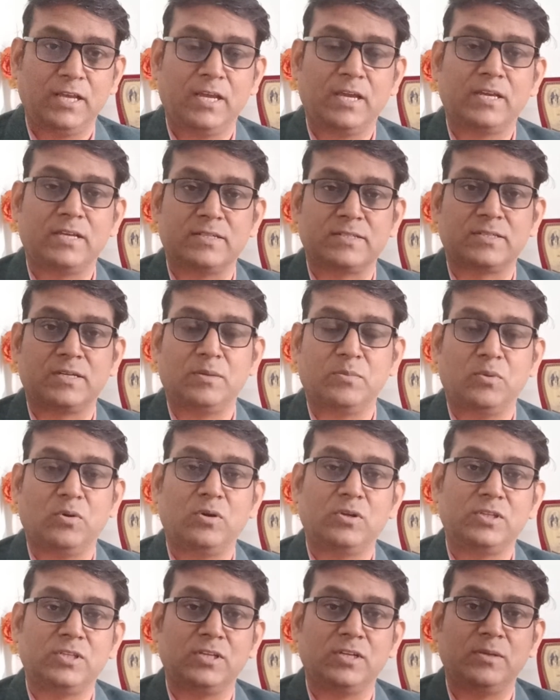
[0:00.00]
ये एक इसका
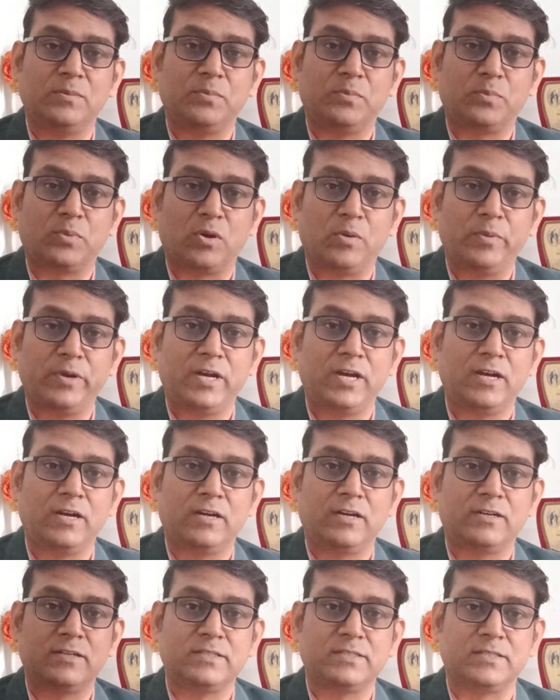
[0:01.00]
बहुत ही
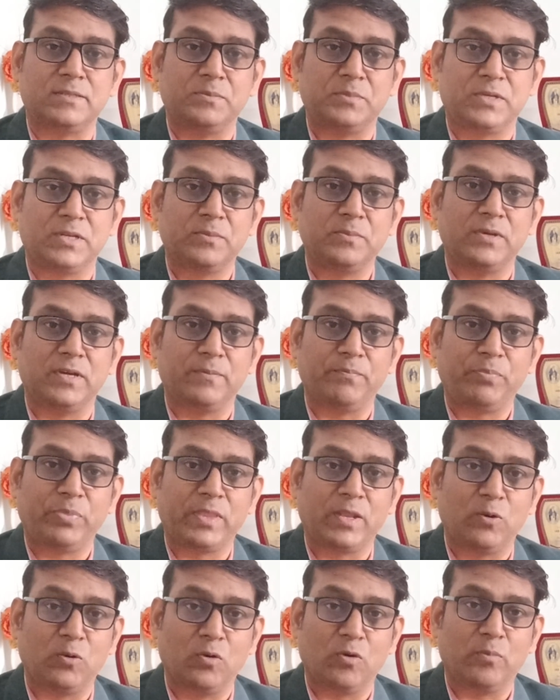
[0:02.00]
प्रोमिनेंट सिम्टम है
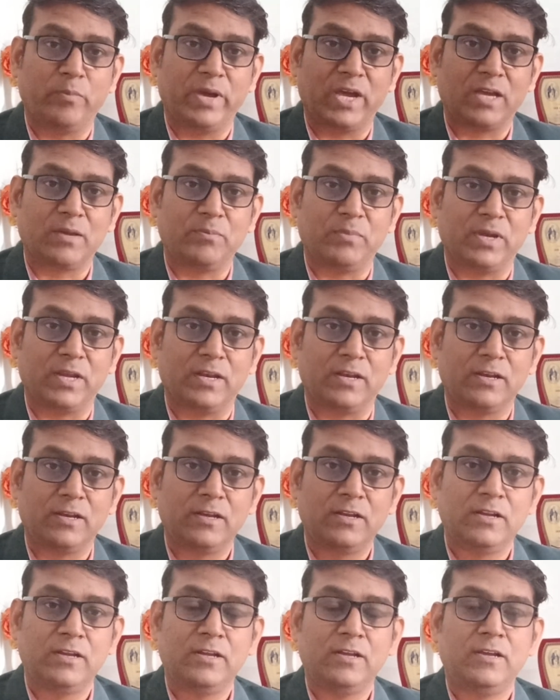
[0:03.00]
लो बैक पेन
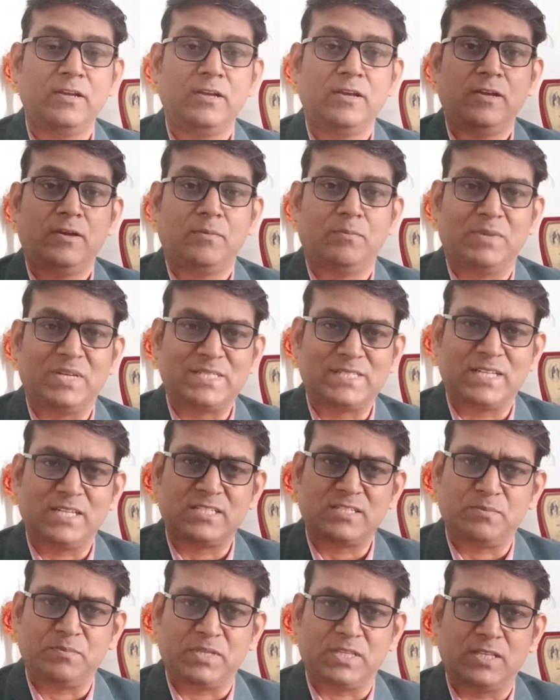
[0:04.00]

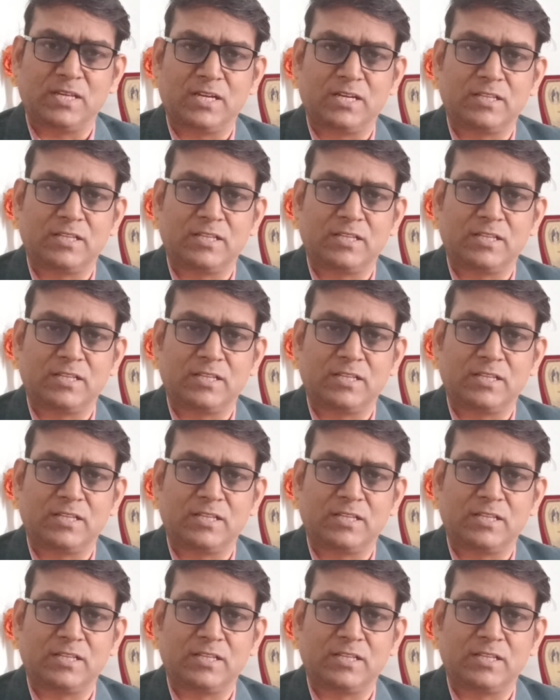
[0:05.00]
मसल्स में